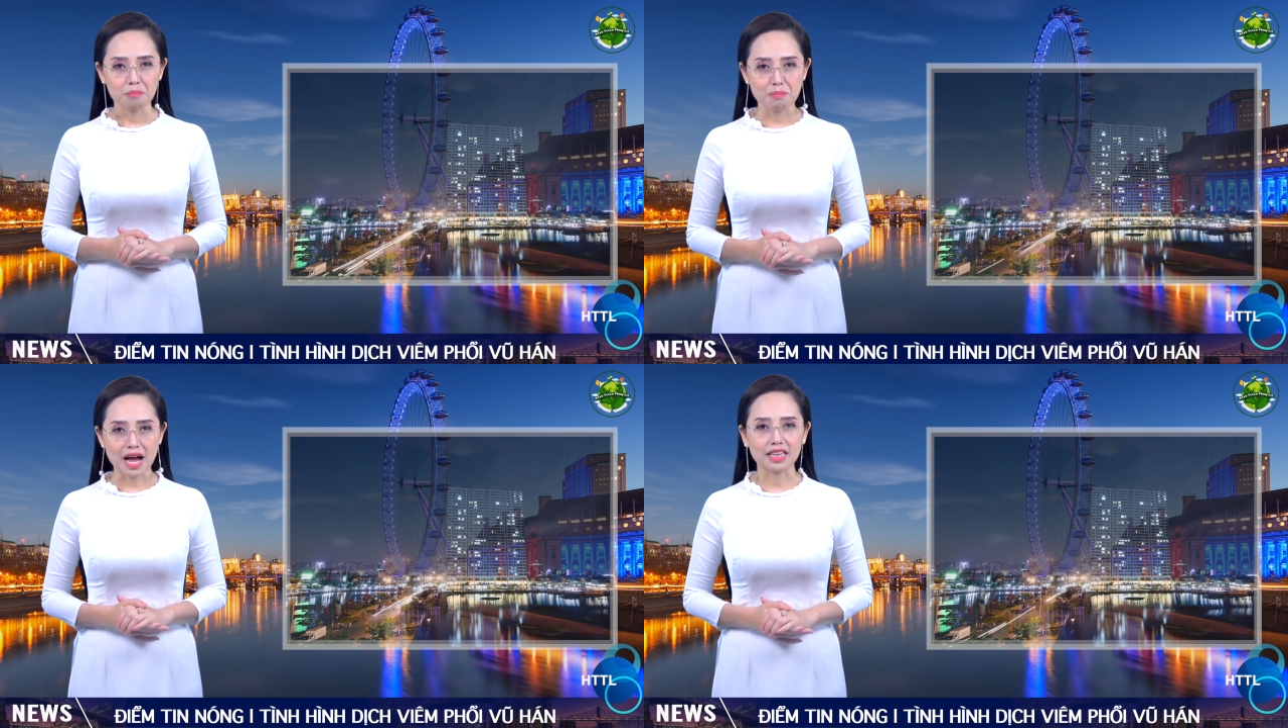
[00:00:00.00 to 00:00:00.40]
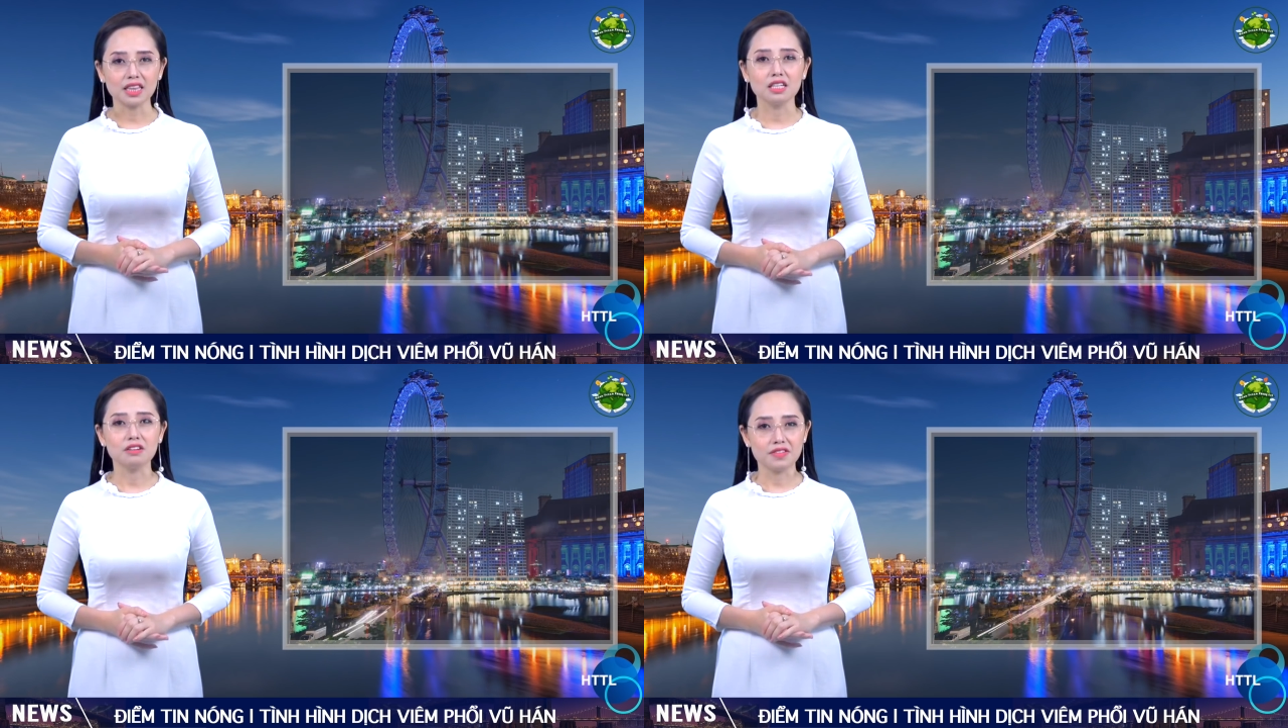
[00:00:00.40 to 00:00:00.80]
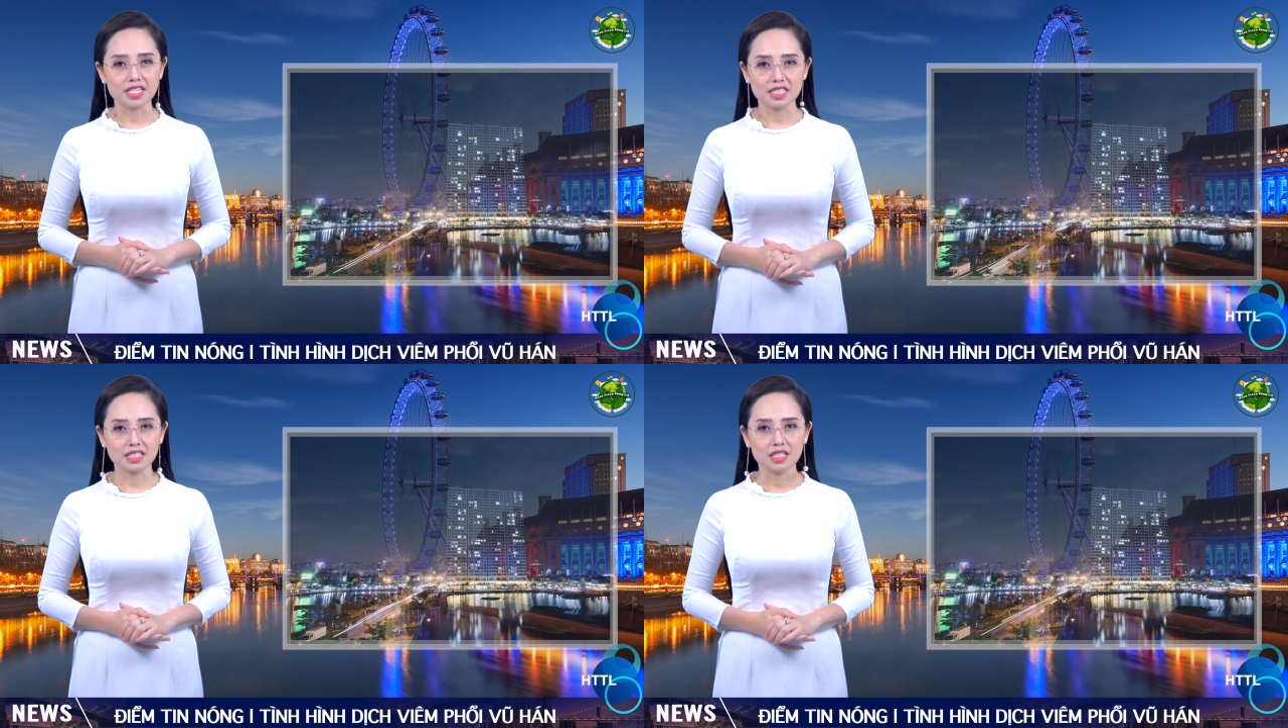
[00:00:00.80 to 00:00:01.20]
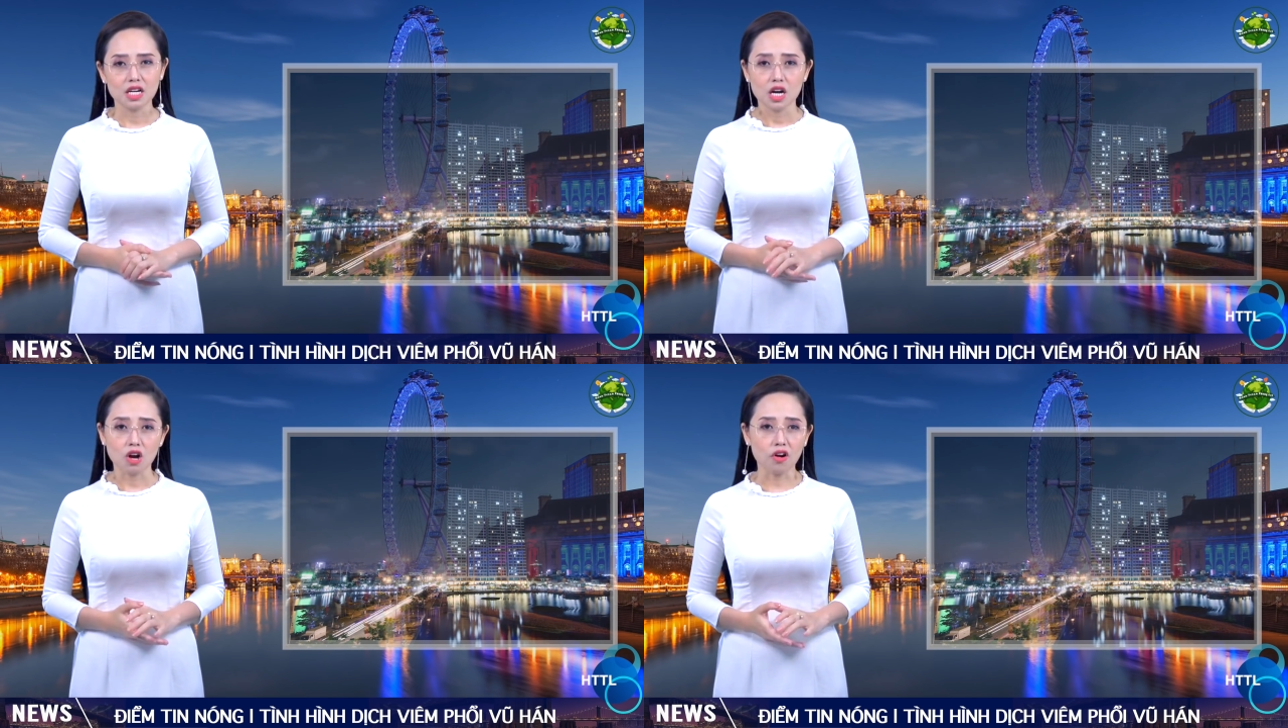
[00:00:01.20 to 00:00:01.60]
bán tự vi sư,
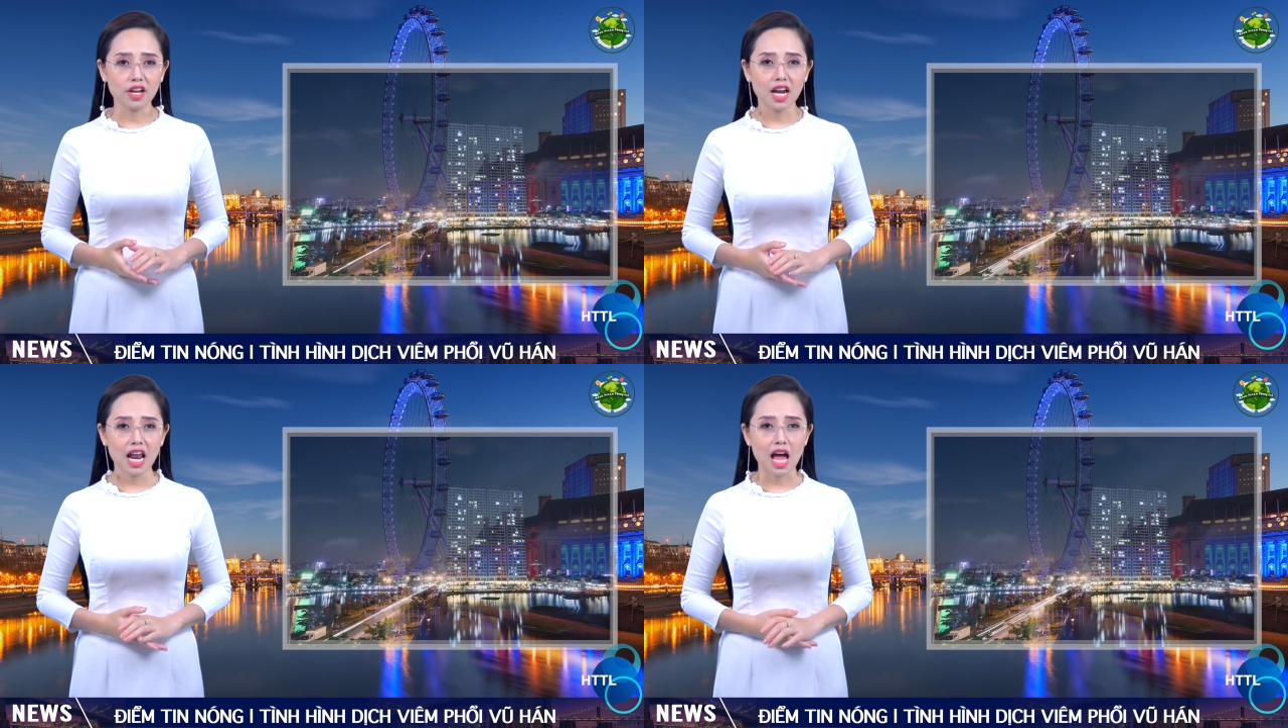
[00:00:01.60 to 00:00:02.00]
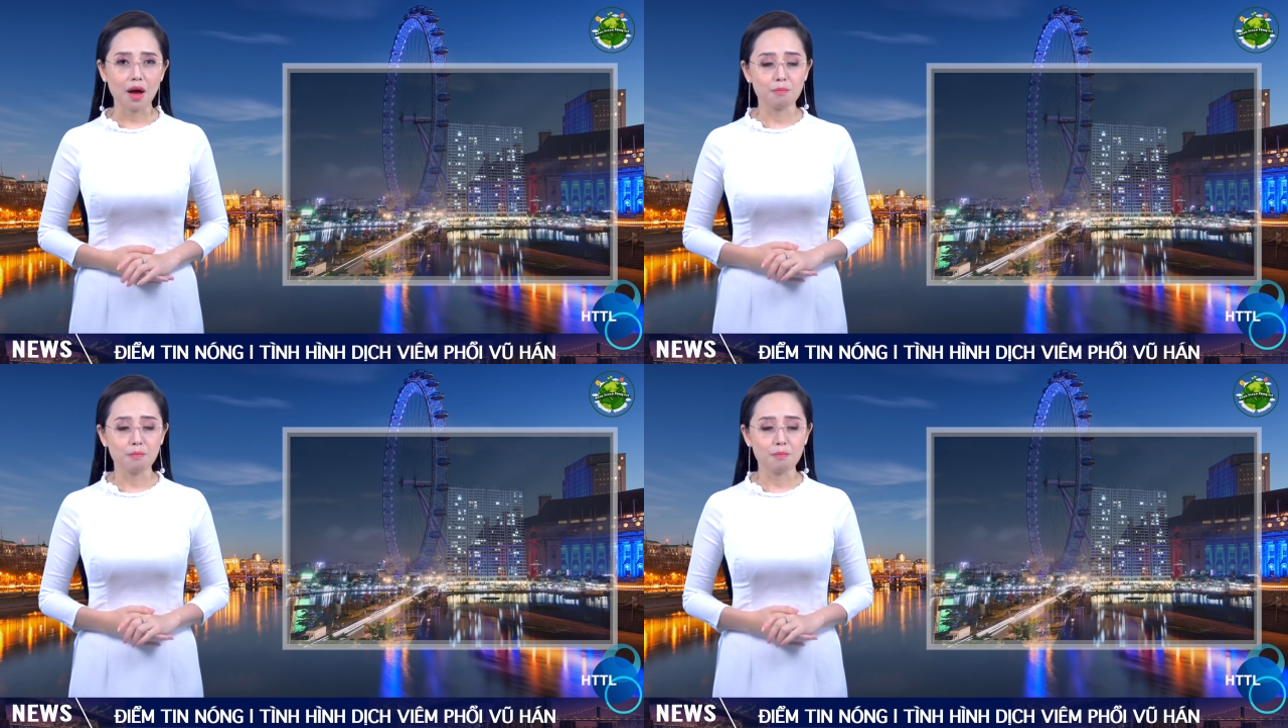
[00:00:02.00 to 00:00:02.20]
có nghĩa là